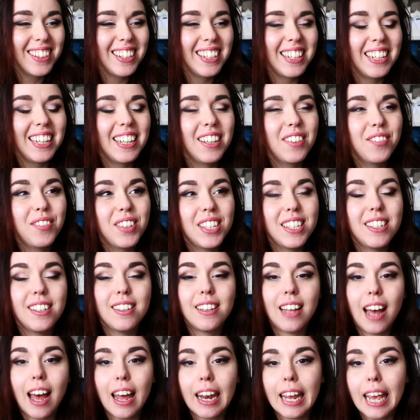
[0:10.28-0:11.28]
di
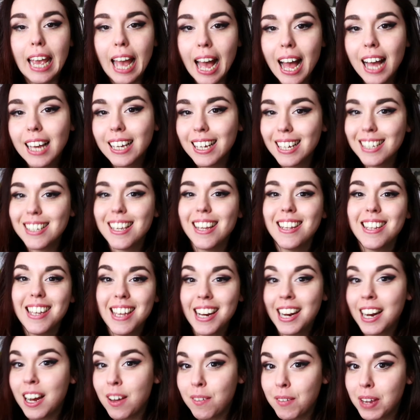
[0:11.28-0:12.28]
visitare, anche se a
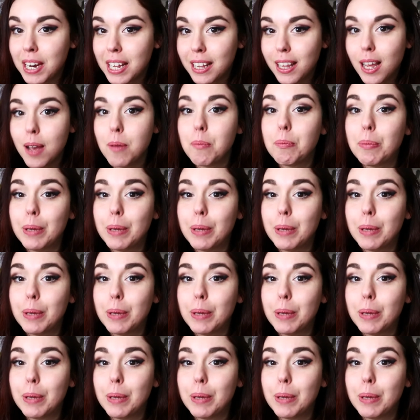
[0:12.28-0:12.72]
dire la verità